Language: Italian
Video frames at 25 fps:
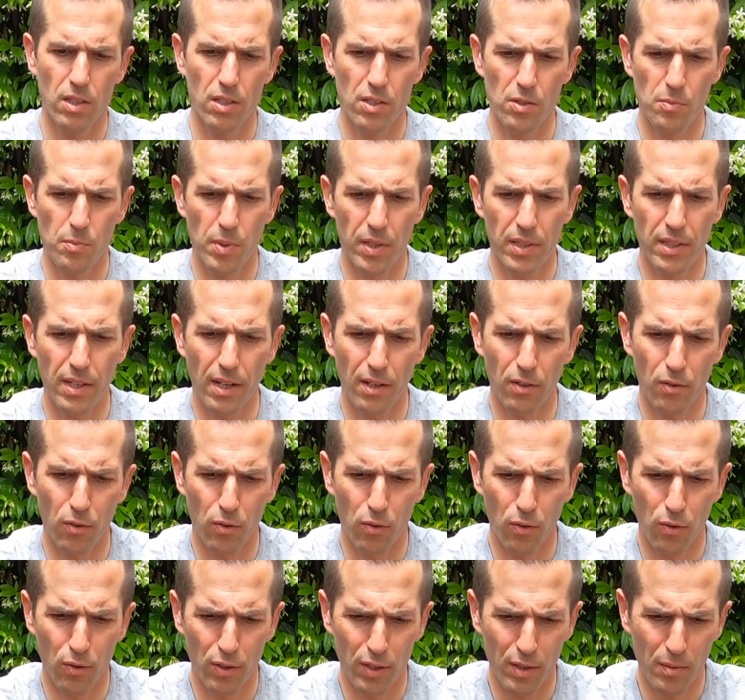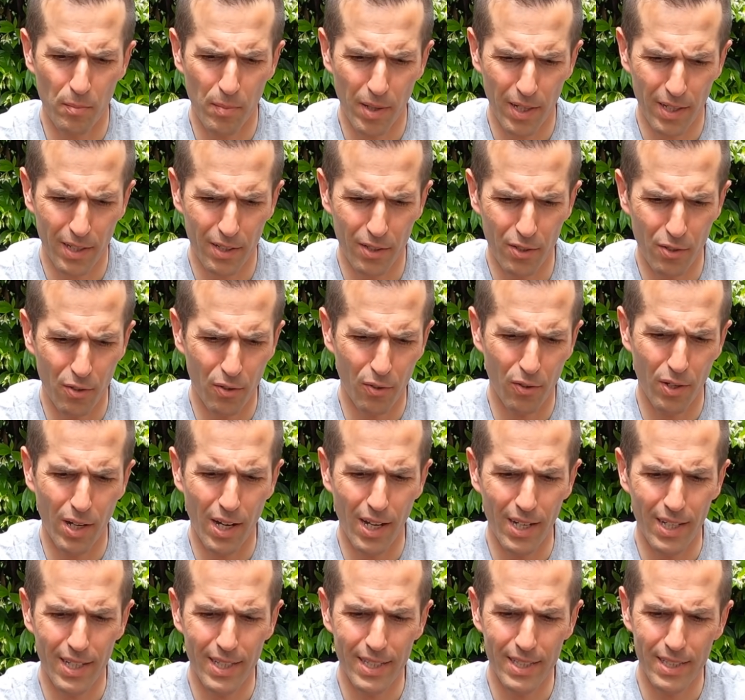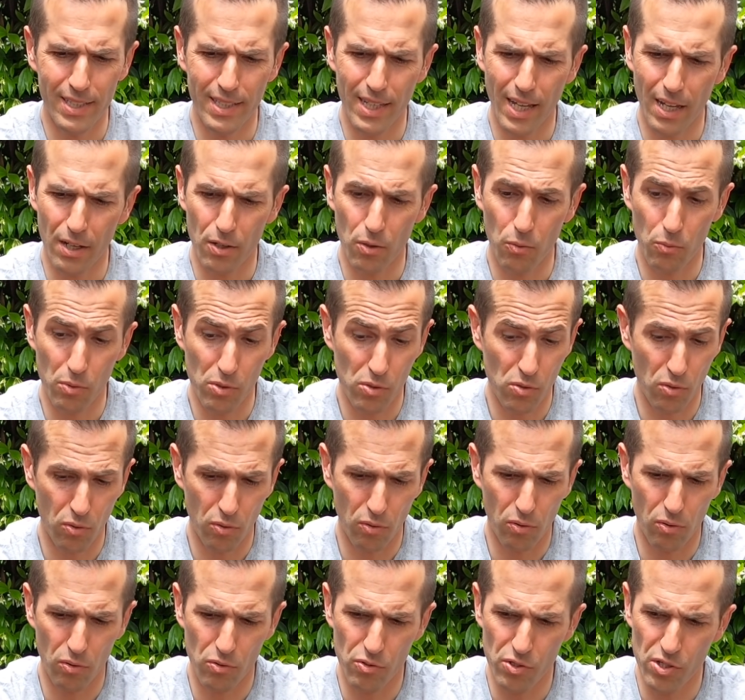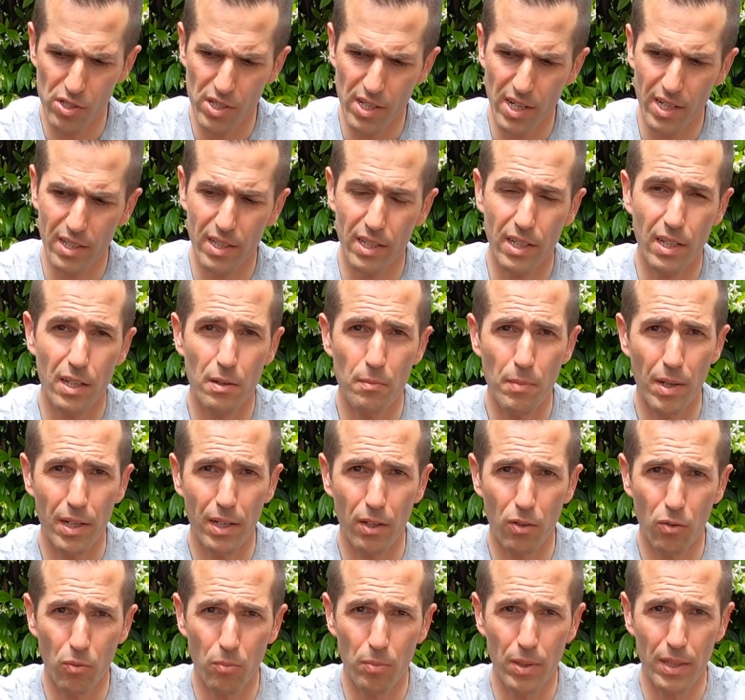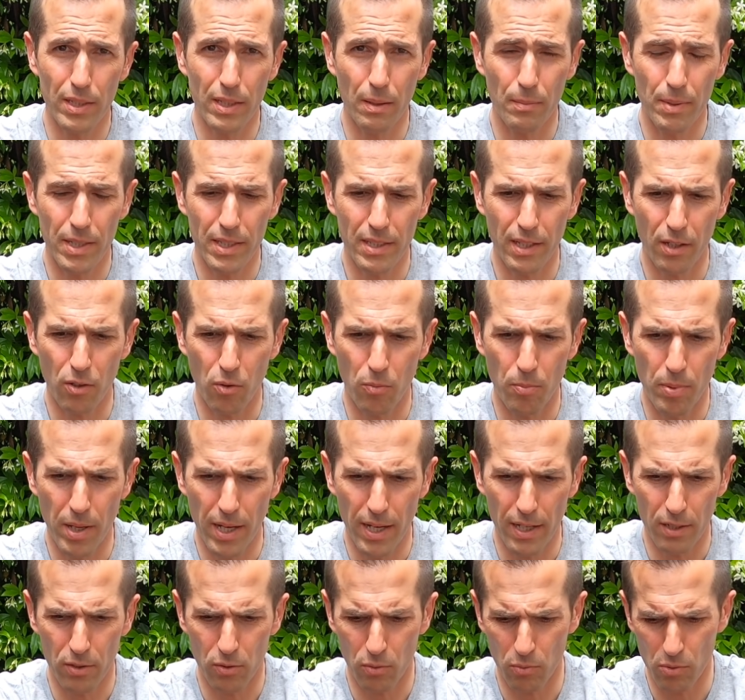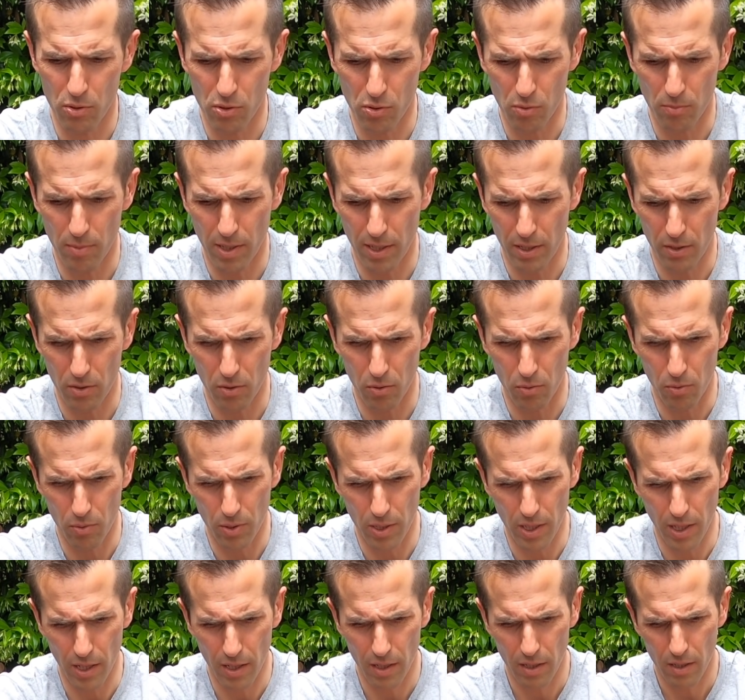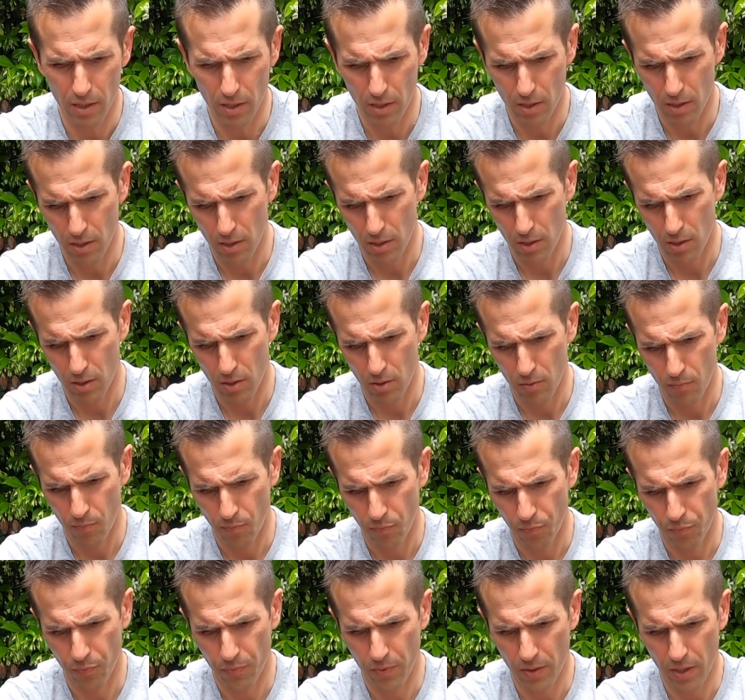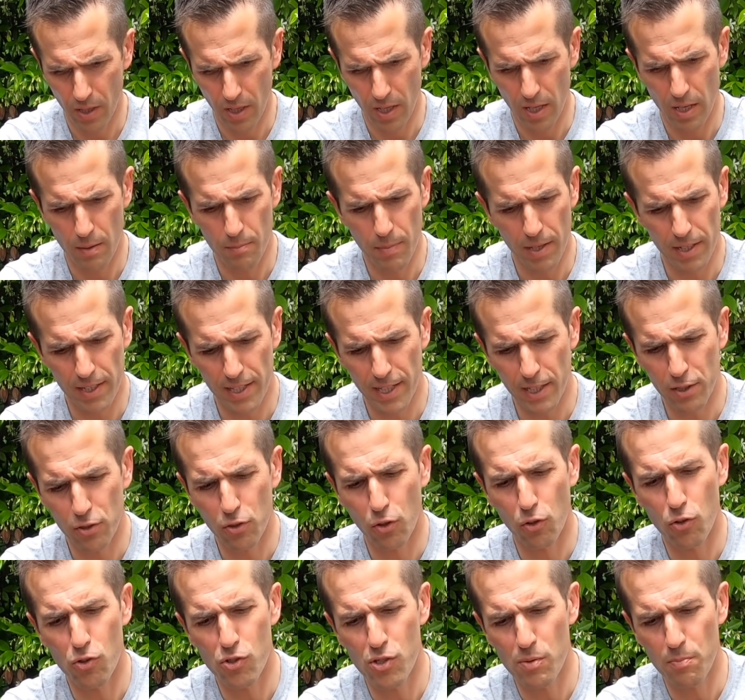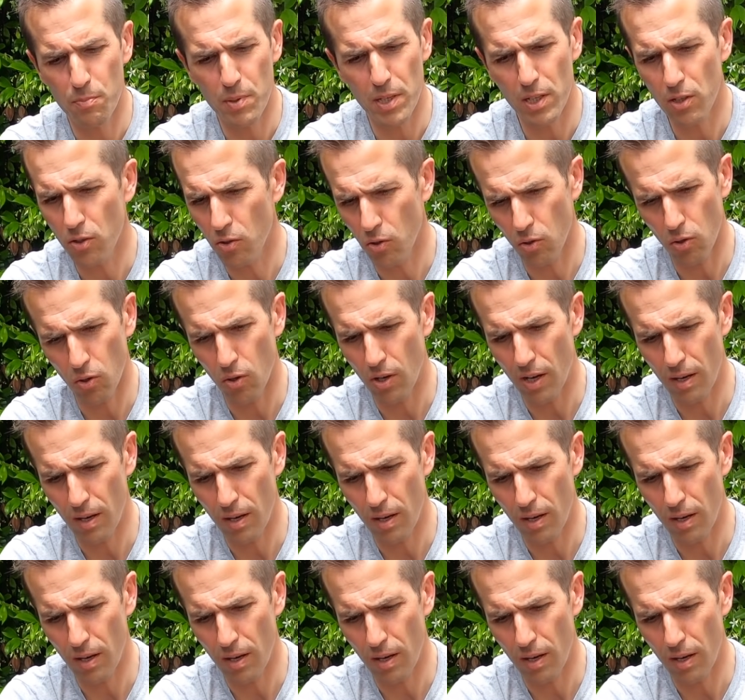spettacolo il marchio all'interno questo considerate che rimane completamente coperto questo marchio qui eh? il marchietto così piccolo